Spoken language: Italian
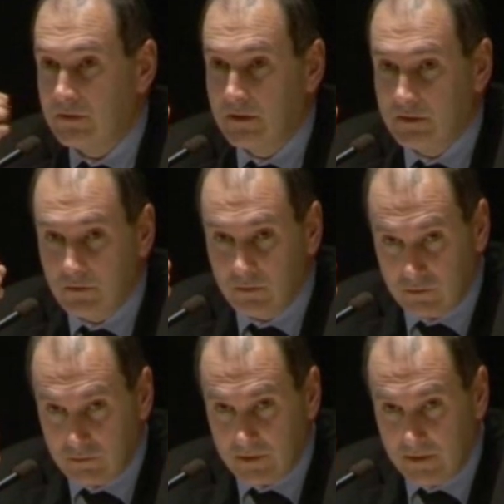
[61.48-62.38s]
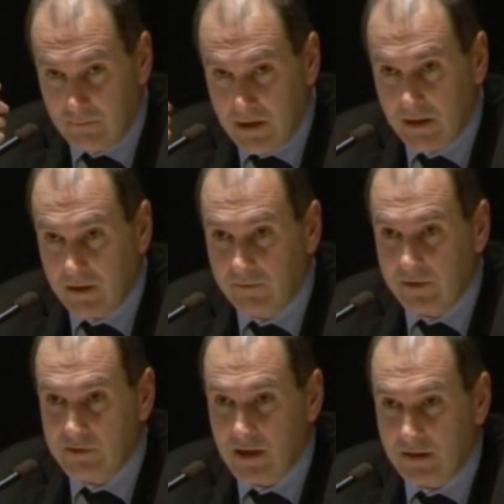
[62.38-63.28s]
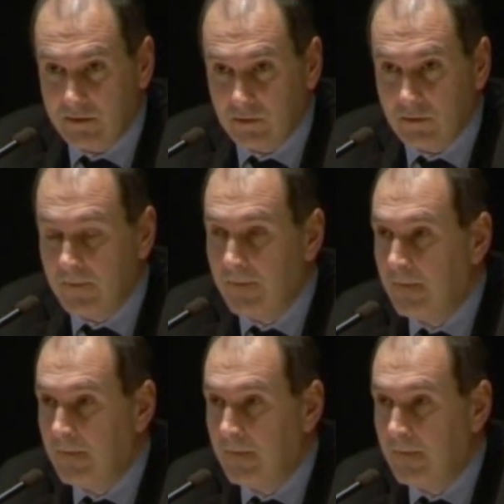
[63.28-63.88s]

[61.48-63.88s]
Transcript: se ne sono costruiti 1.900,